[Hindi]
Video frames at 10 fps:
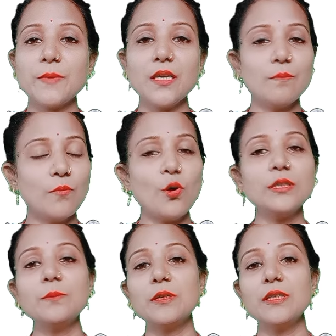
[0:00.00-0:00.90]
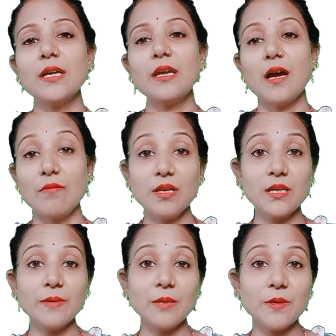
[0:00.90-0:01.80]
में बहुत ही बढ़िया है आंवला
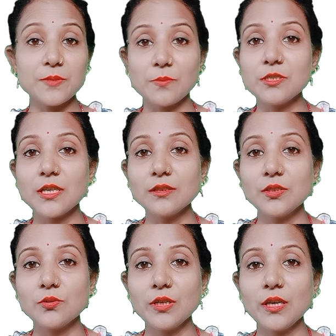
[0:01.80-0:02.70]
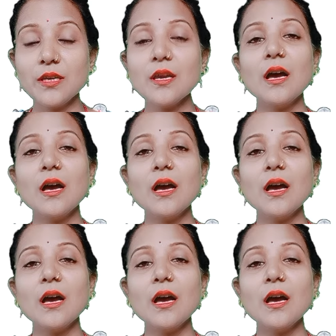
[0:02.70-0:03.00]
के बारे में आप सभी जानते होंगे